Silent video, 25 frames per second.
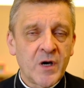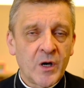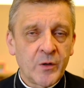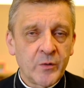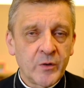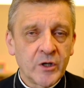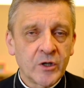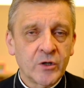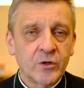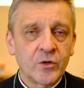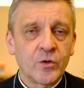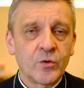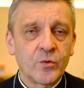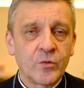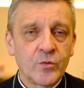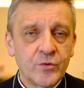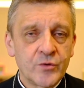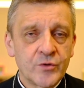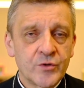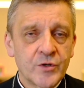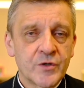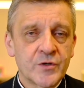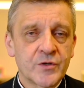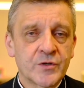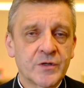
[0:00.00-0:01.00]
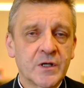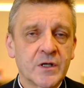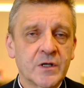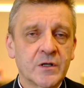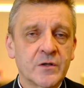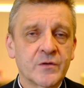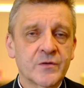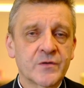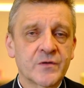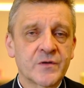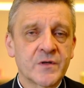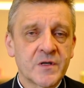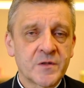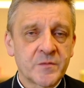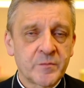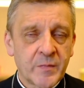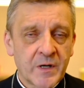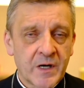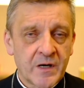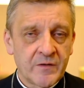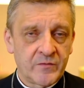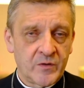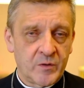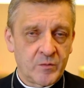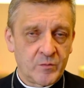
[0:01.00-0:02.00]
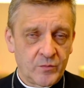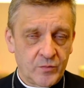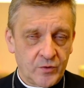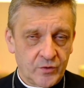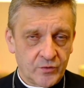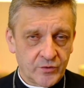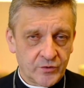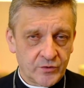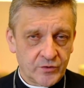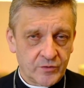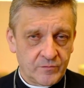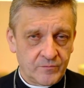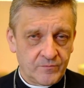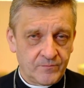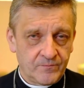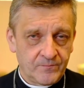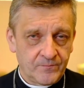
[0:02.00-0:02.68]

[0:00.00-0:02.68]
małego uczyć tego, co jest prawem Bożym.